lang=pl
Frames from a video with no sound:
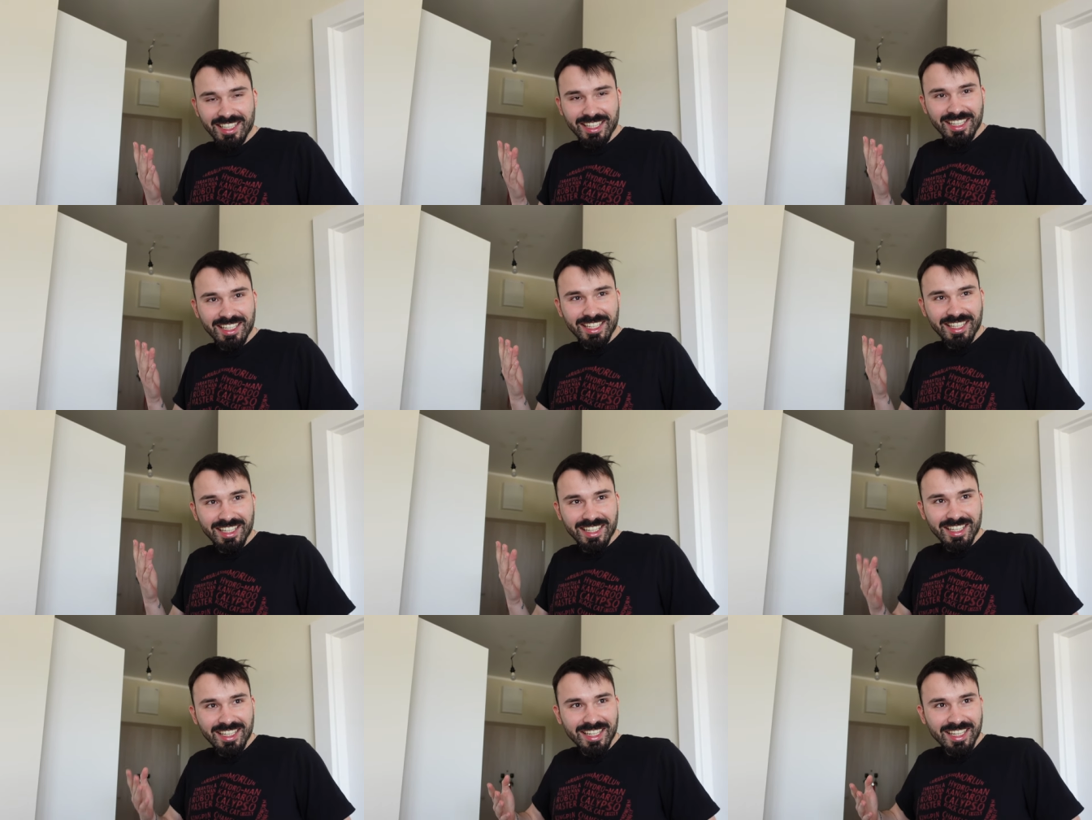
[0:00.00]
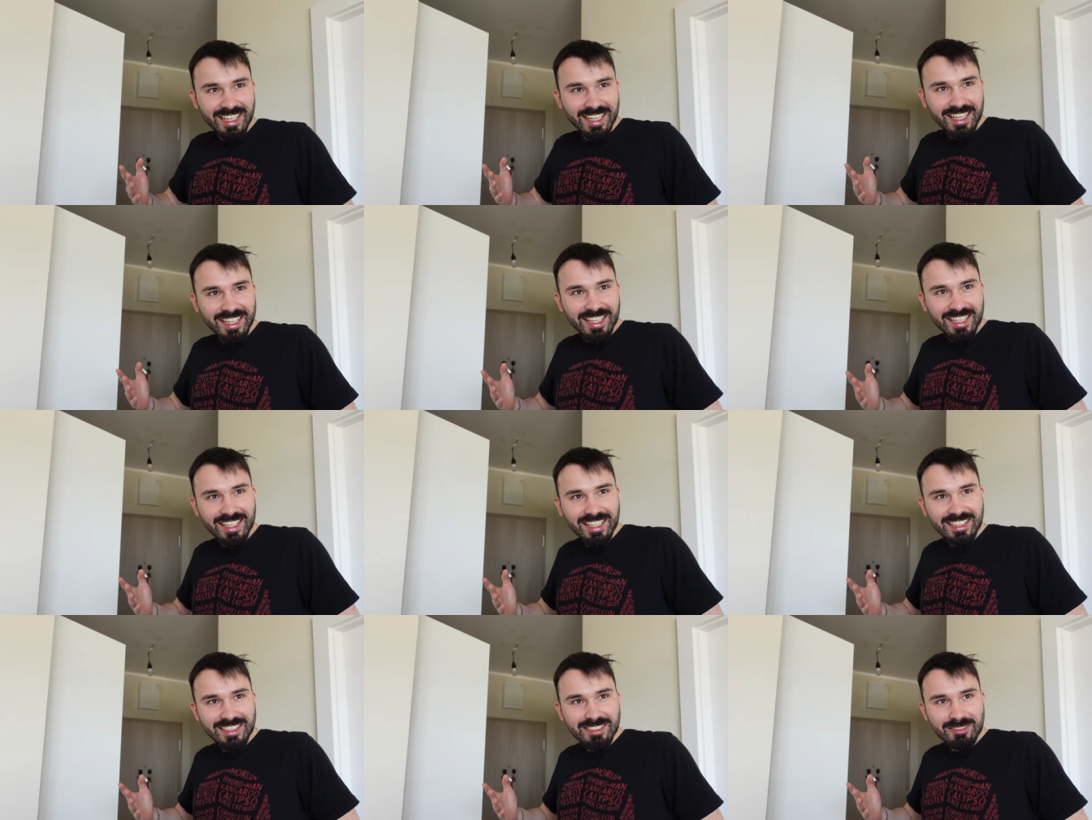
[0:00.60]
E,
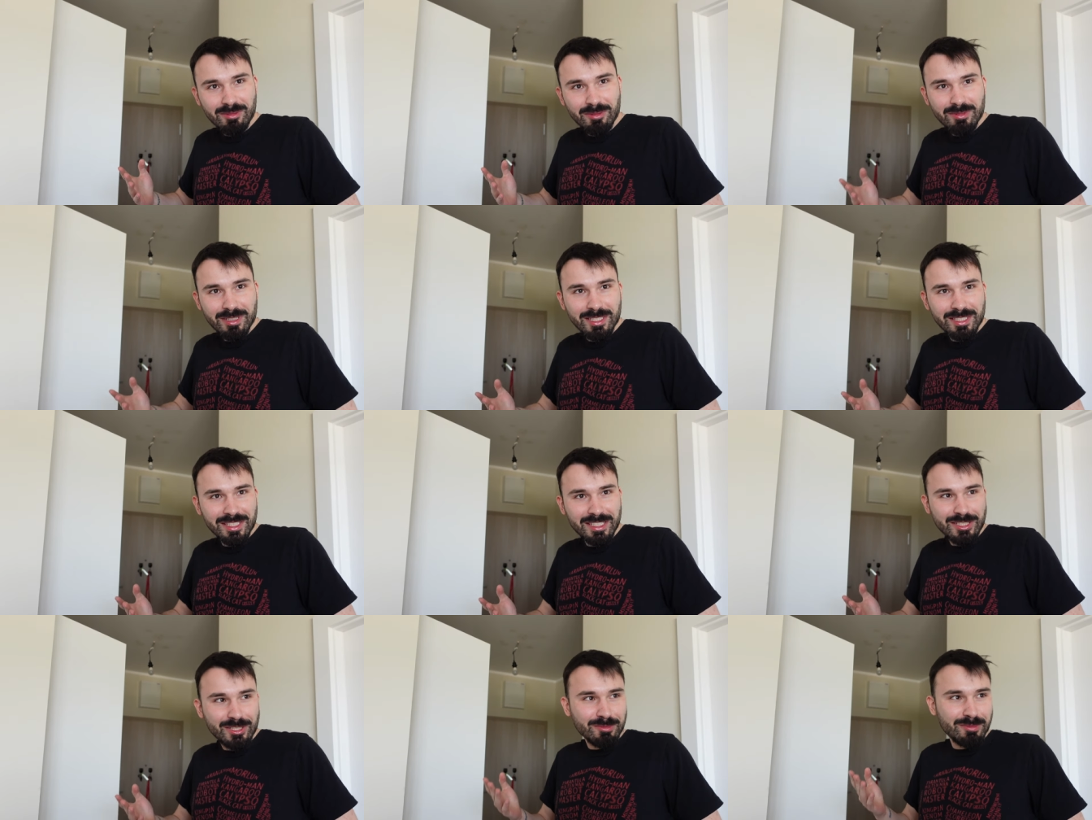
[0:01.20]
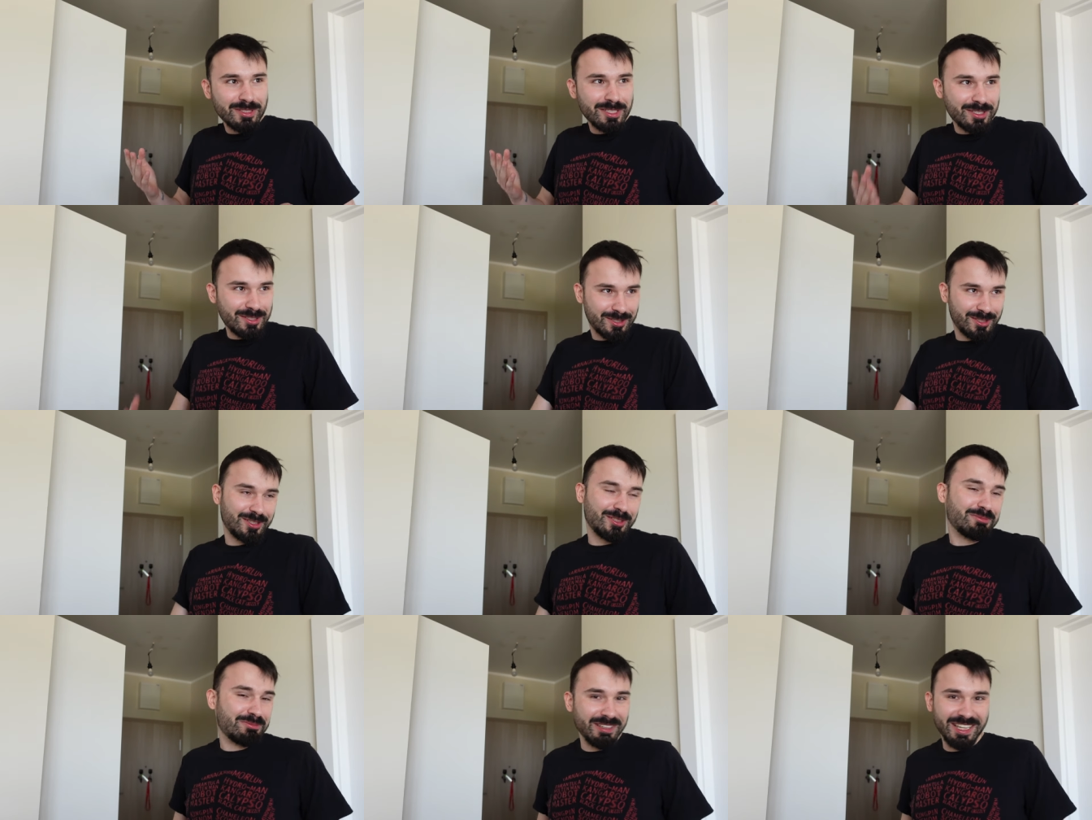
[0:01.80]
mam nadzieję, że będzie
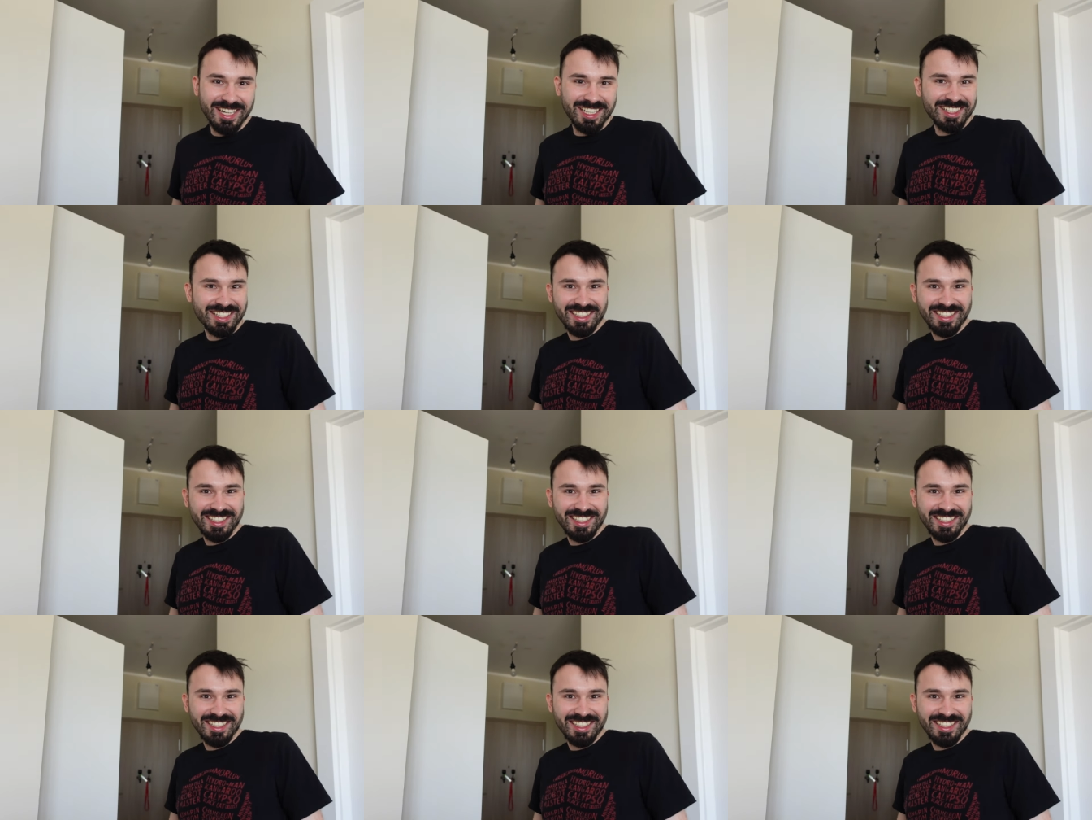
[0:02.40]
super.